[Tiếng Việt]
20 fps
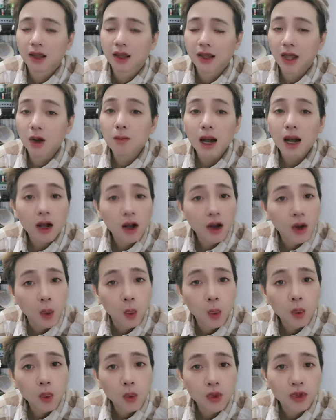kiểu mất
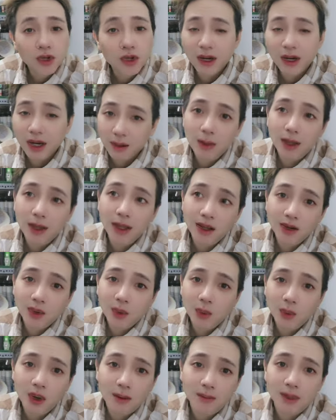ngủ truyền miên
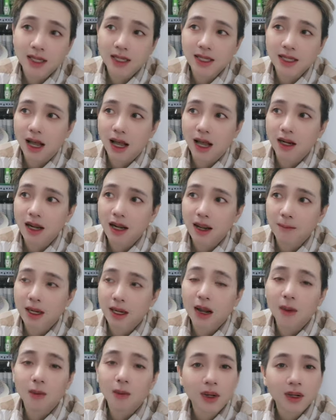luôn và mình sợ là
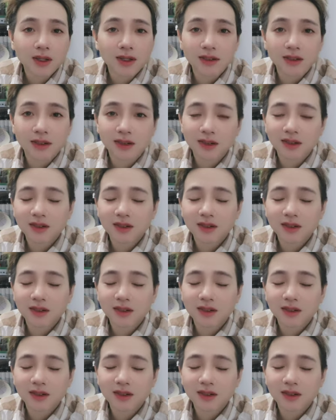mình không có được